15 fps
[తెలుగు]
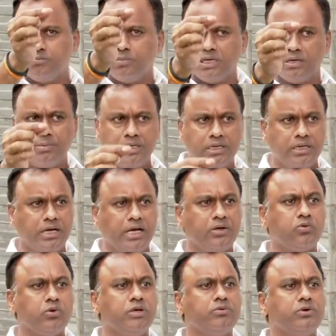బలమైన
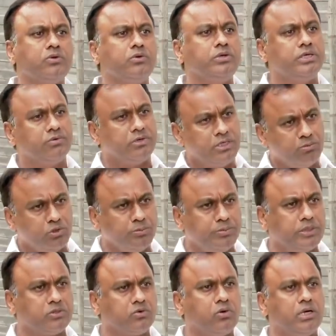నాయకులు ఎవరు ఎవరిని ముందు
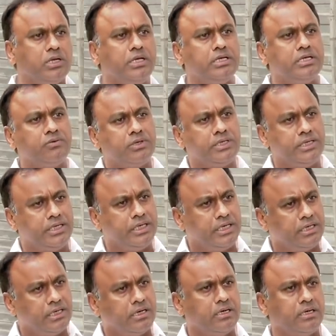పెట్టుకోవాలి ఎవరిని ఏ
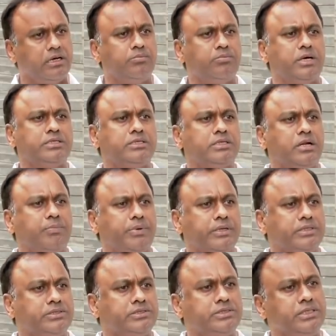బాధ్యతలు
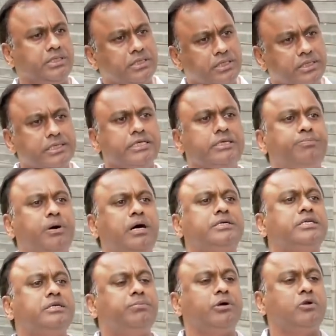అప్పగించి ఈ
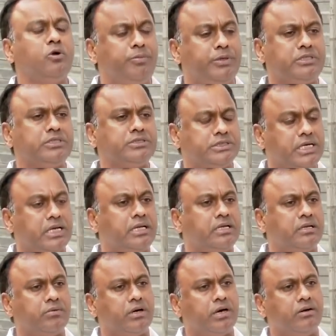పార్టీని బలోపేతం
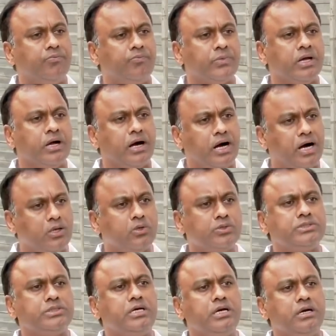చేయాలన్న
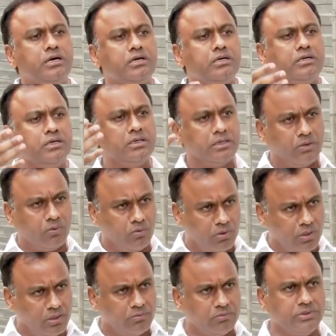ఆలోచన
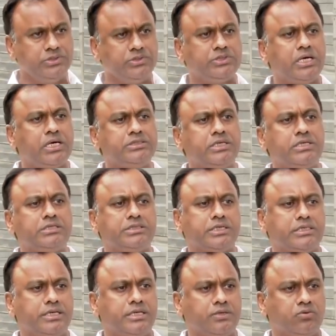ఇన్ఛార్జ్ జనరల్
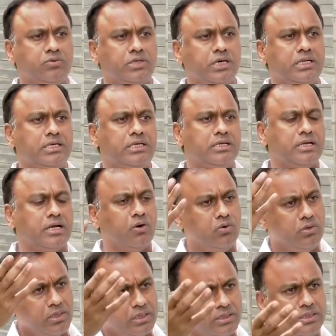సెక్రటరీకి ఉండాలి
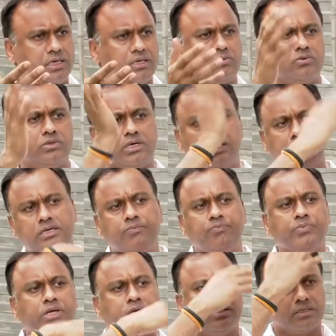రాహుల్ గాంధీ గారికి ఉండాలి
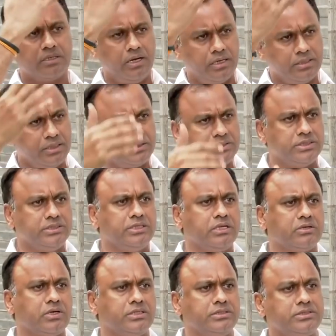కాంగ్రెస్
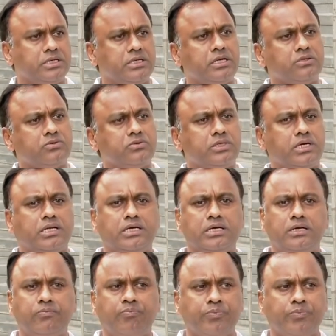సీనియర్లకు అధిష్టానానికి ఉండాలి